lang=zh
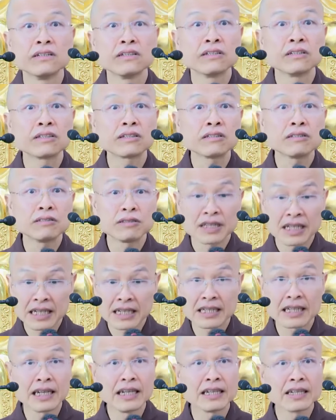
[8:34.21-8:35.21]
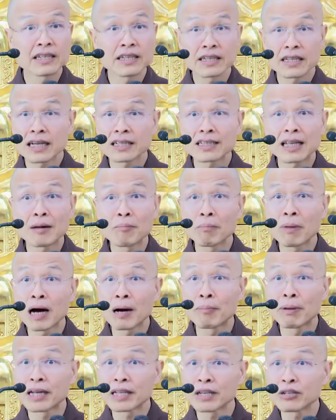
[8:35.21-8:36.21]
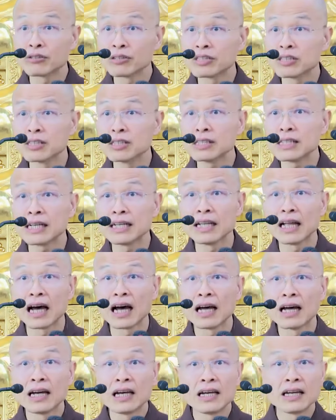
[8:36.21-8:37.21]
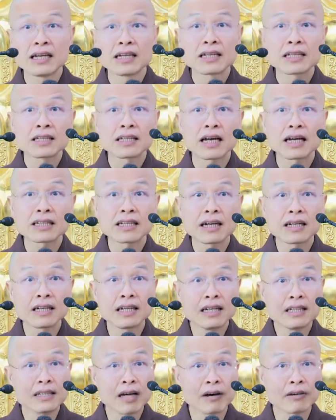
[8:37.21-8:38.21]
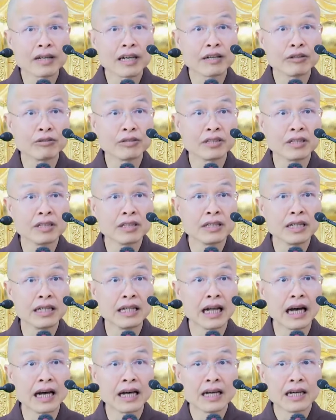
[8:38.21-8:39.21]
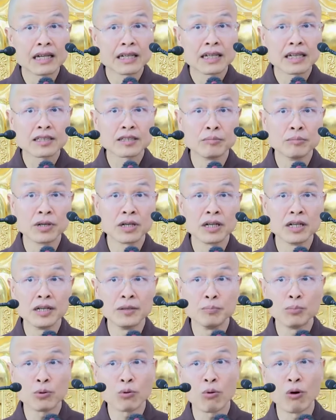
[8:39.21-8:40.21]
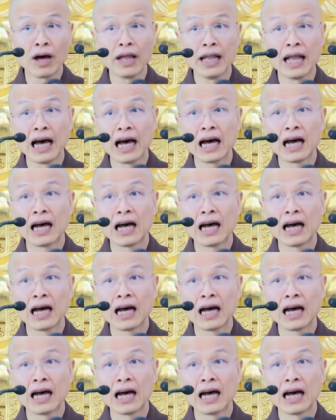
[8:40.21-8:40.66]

世间人，他当爸爸，他有责任呢；他当领导，他有责任呢。他怎么可以不管呢？